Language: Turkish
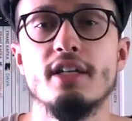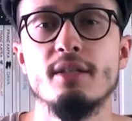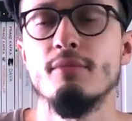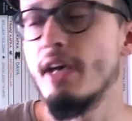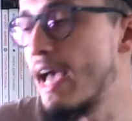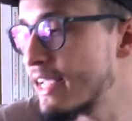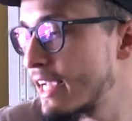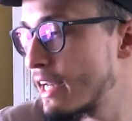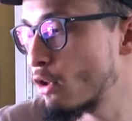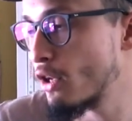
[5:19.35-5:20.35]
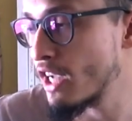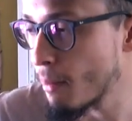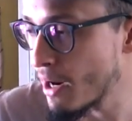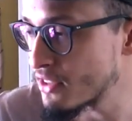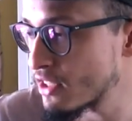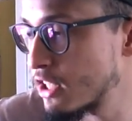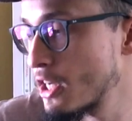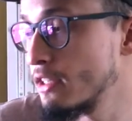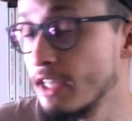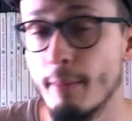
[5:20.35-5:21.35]
şimdi Hegel'e göre yabancı,
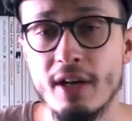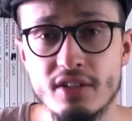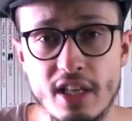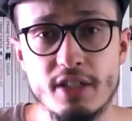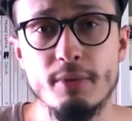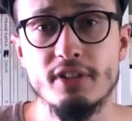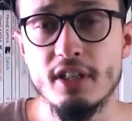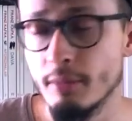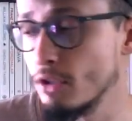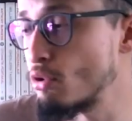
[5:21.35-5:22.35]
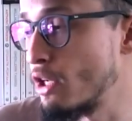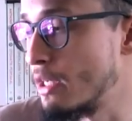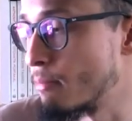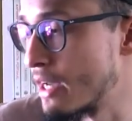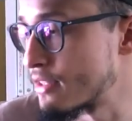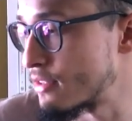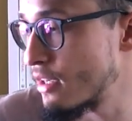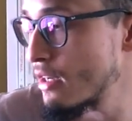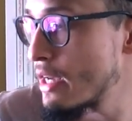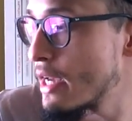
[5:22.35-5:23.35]
yabancılaşma tanımını söyleyeyim ben
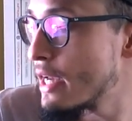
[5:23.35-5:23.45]
size.